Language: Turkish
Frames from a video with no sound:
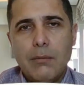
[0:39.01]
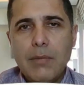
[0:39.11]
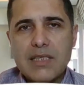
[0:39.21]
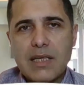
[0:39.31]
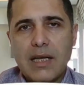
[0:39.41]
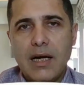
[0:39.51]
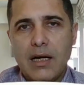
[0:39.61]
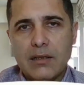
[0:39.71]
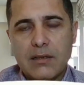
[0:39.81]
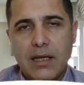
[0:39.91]
Mesela
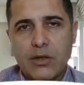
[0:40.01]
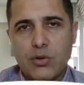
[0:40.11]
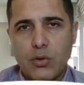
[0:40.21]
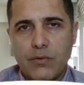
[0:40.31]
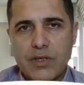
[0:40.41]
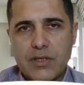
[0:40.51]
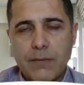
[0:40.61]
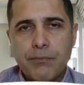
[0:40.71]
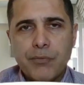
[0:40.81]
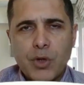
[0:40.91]
Antalya Körfezi.
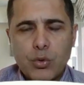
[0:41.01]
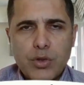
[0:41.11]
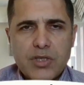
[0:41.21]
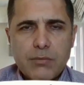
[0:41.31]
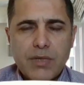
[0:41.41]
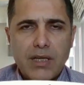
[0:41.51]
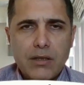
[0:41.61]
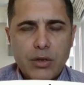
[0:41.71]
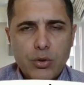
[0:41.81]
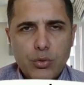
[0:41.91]
Turizmden
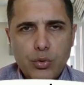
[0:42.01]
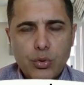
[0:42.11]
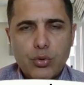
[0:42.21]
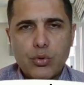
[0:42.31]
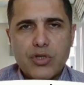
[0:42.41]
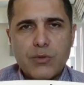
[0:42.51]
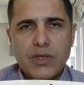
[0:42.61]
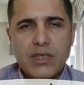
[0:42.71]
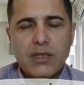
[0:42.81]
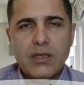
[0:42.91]
Türk turizmi
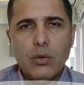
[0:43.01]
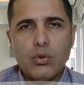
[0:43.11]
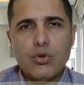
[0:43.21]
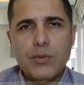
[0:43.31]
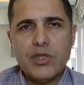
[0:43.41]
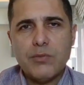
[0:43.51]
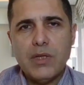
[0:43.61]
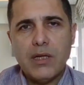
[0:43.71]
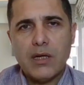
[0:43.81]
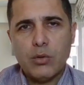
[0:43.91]
yıllık 35
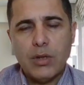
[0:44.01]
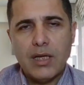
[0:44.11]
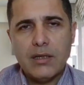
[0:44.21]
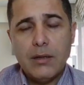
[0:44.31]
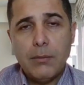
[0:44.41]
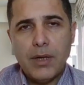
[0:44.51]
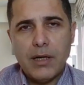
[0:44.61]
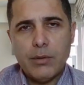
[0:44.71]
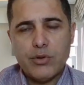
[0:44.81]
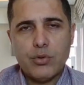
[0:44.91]
milyar dolar
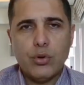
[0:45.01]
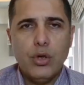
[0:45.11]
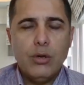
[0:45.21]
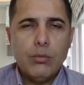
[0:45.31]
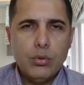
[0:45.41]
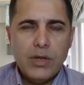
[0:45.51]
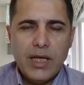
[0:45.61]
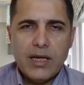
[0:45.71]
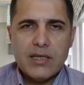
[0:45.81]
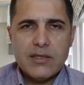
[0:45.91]
para basıyor. Bunun
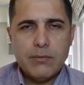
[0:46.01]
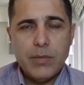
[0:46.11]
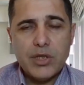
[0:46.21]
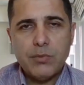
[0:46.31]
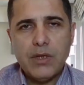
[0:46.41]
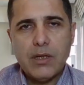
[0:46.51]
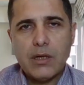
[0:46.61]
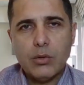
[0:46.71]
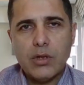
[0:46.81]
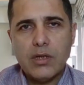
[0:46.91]
en az 25
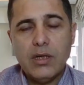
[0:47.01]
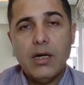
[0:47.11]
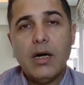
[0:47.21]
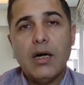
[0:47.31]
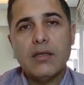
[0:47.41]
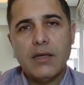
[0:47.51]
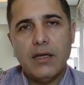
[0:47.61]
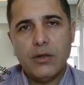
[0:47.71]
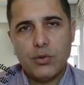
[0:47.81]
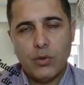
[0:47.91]
milyar doları
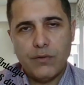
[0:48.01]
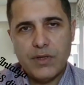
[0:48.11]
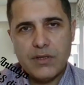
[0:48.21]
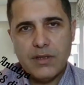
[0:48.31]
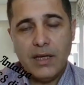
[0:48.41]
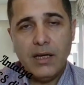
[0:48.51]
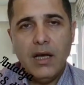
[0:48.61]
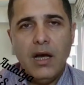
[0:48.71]
Antalya Körfezi'nden.